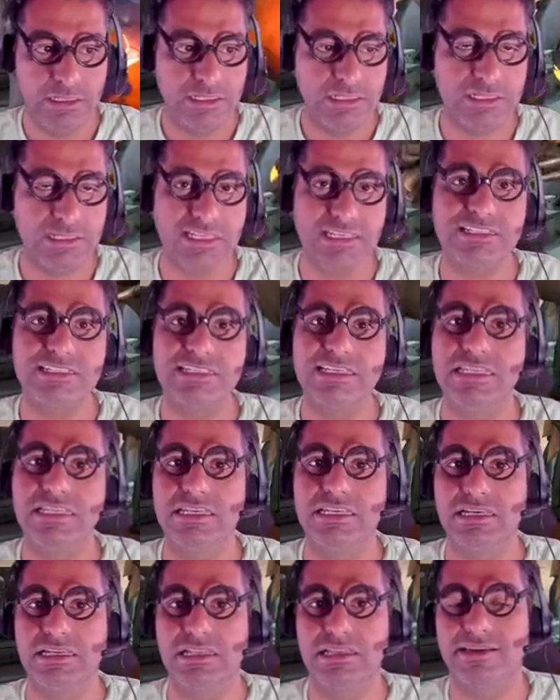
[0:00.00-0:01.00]

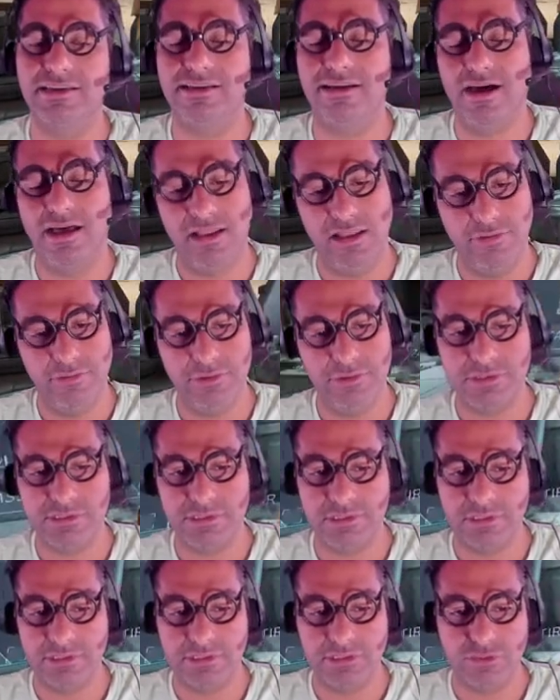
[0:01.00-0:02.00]
Kesinlikle
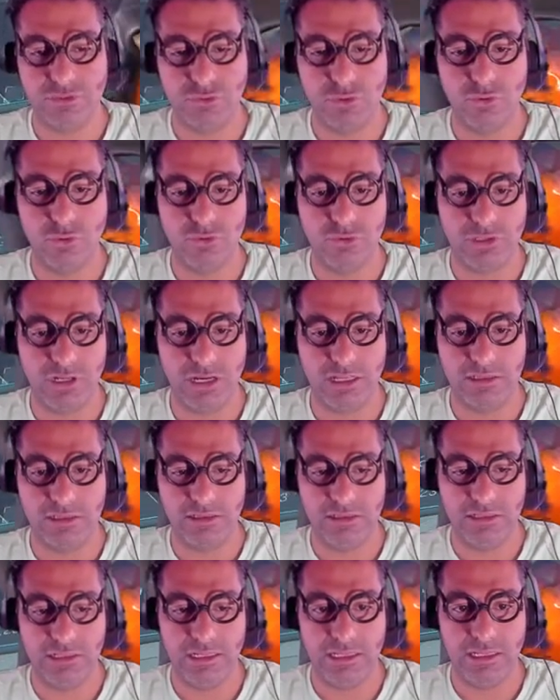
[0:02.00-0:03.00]
alabilirsiniz. Gönül
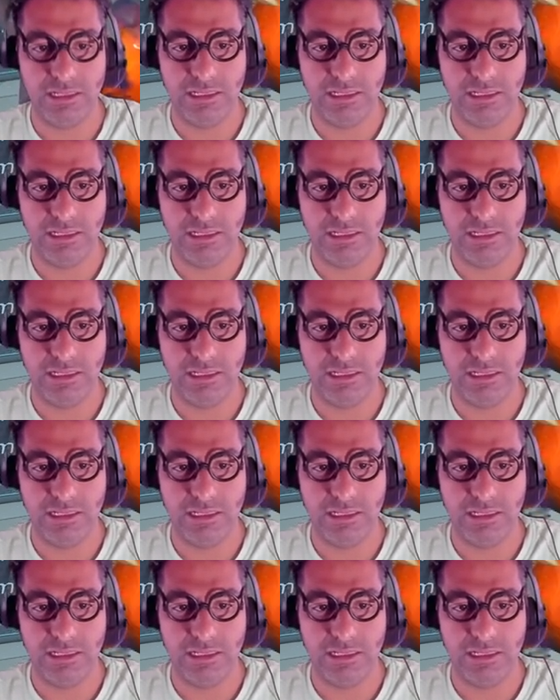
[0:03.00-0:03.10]
rahatlığıyla